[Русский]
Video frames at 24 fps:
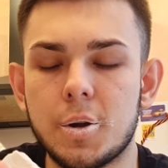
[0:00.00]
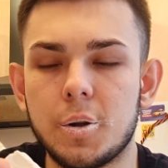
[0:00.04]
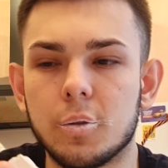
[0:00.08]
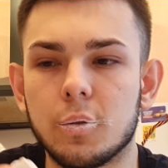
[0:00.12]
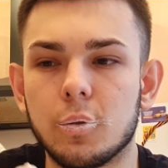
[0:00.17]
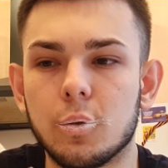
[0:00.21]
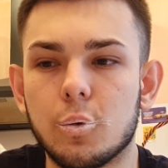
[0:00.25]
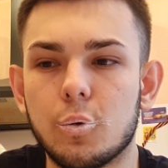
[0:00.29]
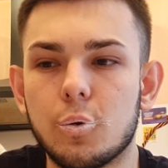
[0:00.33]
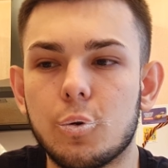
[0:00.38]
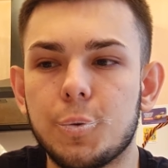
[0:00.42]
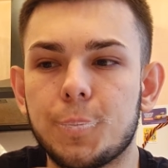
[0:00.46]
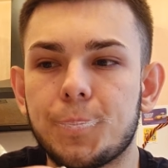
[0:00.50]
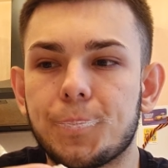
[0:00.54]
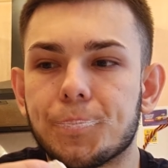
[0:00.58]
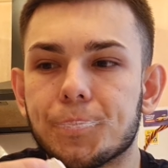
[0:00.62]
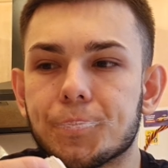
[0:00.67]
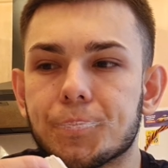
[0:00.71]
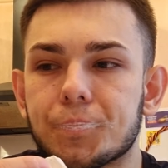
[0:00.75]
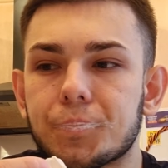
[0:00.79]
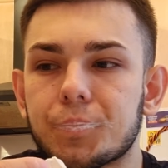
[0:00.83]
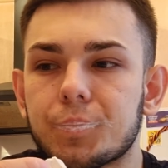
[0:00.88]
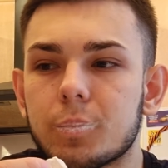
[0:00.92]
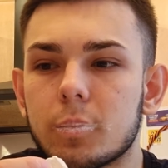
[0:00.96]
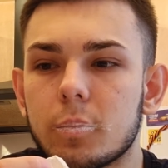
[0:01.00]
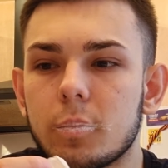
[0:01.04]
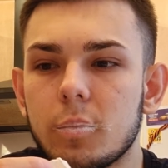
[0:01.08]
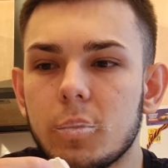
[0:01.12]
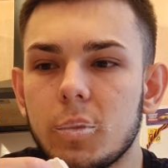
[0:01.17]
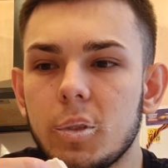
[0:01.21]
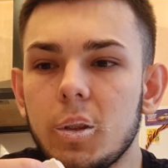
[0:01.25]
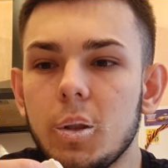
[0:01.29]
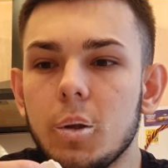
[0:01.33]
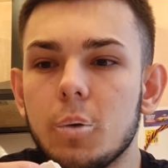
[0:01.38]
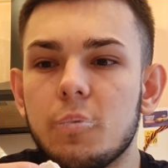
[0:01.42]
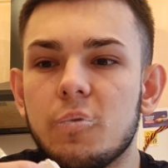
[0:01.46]
Ну,
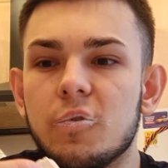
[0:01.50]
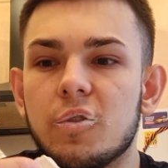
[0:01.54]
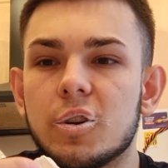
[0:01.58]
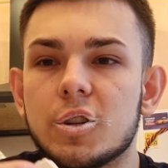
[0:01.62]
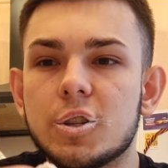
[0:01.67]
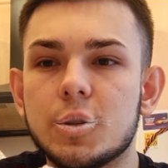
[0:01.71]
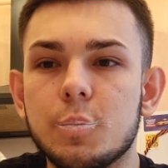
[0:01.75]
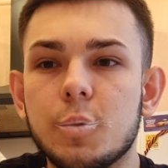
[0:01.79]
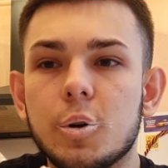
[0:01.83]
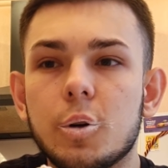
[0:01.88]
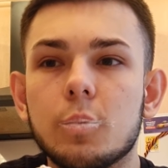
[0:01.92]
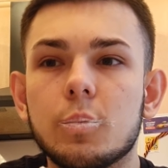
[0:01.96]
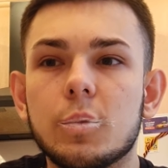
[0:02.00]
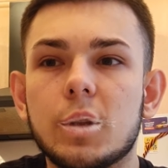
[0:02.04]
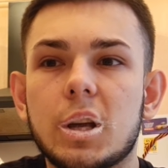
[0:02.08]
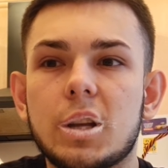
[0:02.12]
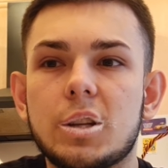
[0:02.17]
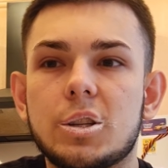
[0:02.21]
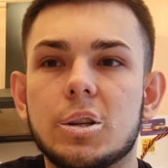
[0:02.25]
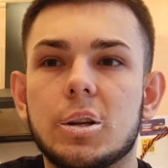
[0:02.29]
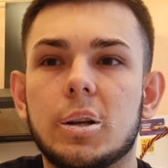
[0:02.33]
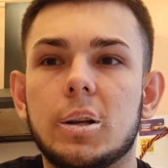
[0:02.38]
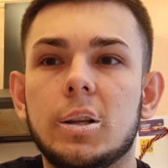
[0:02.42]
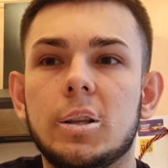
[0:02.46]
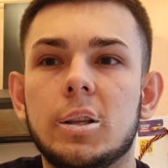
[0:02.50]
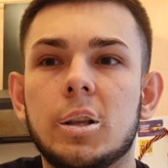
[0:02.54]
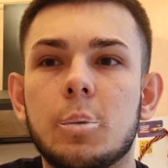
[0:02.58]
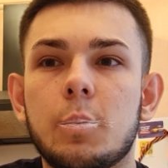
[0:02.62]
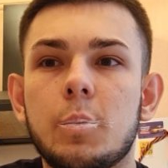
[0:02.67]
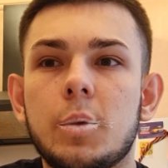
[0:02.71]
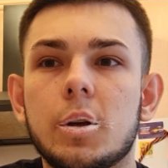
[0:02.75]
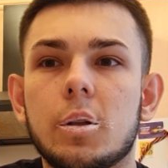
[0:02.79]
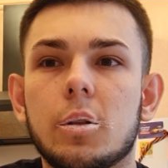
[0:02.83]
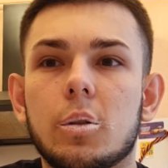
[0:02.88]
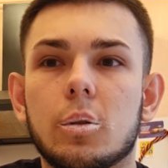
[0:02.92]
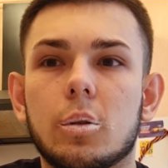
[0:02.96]
возьмем даже
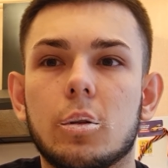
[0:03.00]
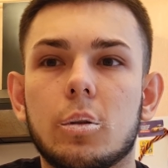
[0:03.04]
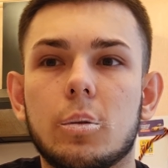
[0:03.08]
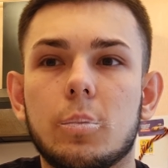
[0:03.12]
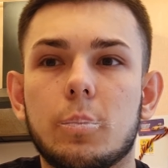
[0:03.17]
глиномел